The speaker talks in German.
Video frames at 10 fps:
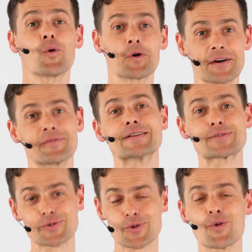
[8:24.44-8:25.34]
oder
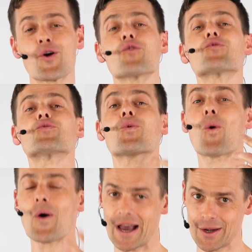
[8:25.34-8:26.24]
willst du schon
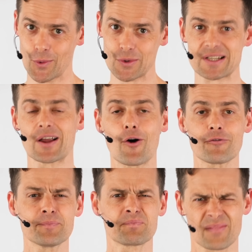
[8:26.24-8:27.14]
vorher
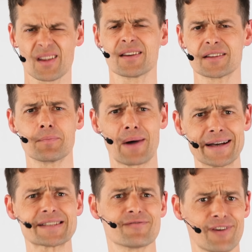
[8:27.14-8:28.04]
loslaufen? Die
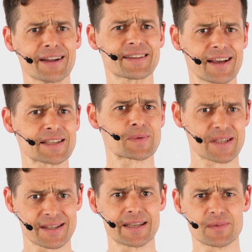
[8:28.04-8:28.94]
meisten warten erst, bis
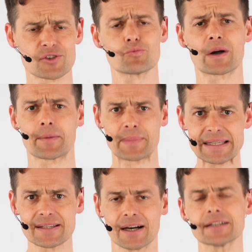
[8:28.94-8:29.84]
das Leben sie schon mal
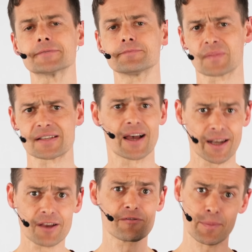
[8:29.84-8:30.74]
gebissen hat. Das
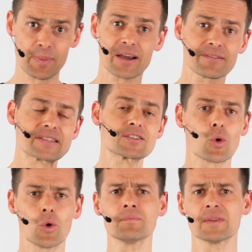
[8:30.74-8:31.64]
andere wäre
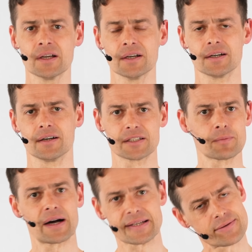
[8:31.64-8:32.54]
Prävention. Äh, die
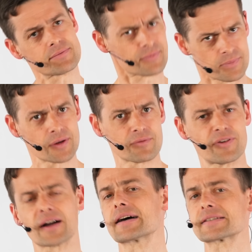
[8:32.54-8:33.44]
meisten ne,
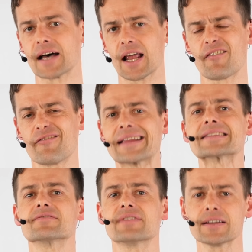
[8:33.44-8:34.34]
fangen erst an, wenn
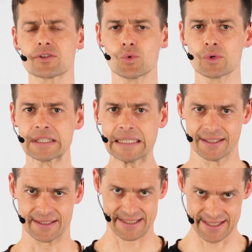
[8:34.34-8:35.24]
es weh tut.
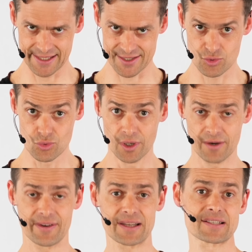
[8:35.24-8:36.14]
Das Ding ist
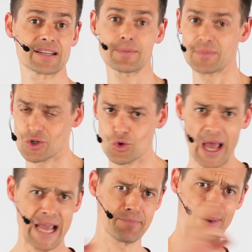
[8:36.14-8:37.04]
nur, wenn das Leben dir schon
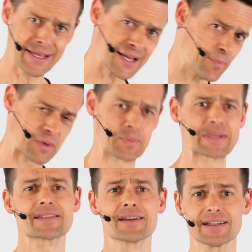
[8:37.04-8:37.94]
ein Bein
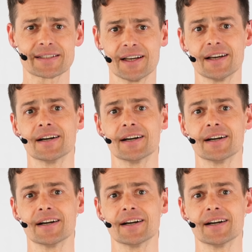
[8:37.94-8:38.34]
abgebissen hat,